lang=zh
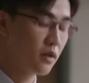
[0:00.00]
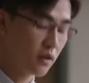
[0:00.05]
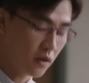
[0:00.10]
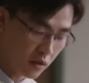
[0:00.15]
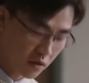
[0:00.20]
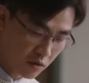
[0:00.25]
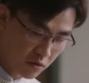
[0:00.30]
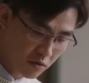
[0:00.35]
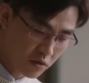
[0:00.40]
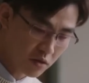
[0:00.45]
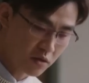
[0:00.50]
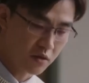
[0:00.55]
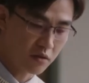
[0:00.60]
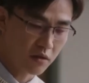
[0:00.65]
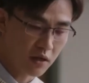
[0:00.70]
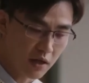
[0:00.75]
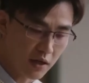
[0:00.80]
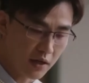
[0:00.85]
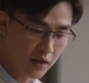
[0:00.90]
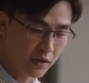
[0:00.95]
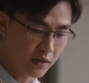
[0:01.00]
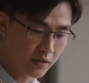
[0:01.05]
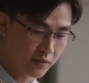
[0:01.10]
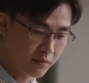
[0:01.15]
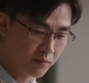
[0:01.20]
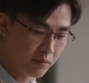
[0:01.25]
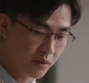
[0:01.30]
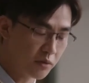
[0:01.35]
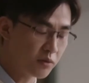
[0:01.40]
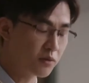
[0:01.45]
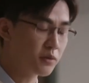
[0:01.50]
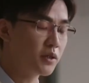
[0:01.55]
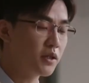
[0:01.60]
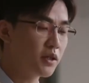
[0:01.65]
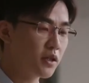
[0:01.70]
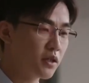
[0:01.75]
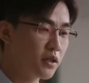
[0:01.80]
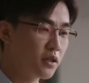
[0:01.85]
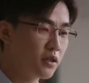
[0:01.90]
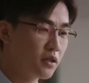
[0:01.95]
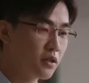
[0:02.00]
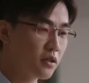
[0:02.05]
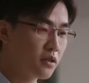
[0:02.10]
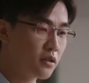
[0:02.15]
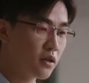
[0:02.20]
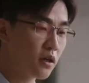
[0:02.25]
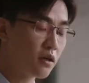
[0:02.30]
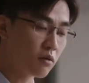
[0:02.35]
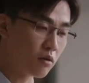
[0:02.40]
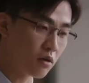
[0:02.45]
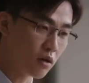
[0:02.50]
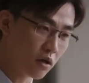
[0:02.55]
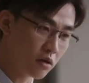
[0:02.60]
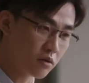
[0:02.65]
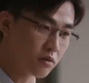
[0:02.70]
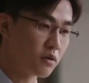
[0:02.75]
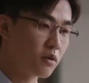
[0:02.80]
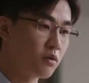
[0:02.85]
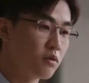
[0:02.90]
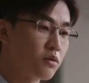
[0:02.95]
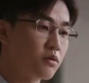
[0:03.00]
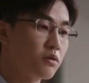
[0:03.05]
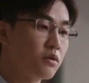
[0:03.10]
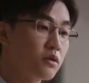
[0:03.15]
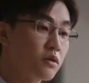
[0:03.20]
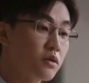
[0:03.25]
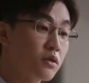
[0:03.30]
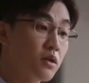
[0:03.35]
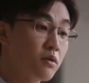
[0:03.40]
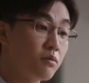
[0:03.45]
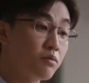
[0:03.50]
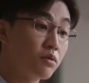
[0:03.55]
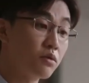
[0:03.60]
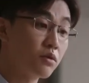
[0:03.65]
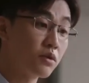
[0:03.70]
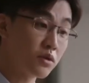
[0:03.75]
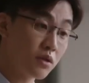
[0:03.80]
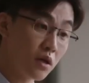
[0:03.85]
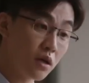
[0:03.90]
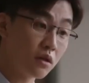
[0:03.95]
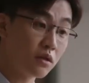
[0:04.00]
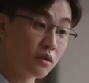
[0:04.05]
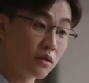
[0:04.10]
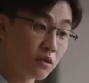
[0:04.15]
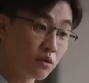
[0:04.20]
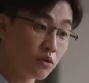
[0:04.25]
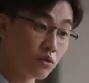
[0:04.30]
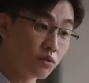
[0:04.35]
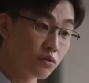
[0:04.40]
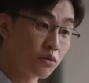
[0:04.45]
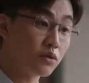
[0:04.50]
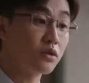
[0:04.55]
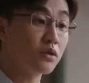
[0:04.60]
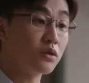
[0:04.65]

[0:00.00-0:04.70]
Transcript: 跟您说实话，没同意。但是我告诉他，我说这不是商量，是通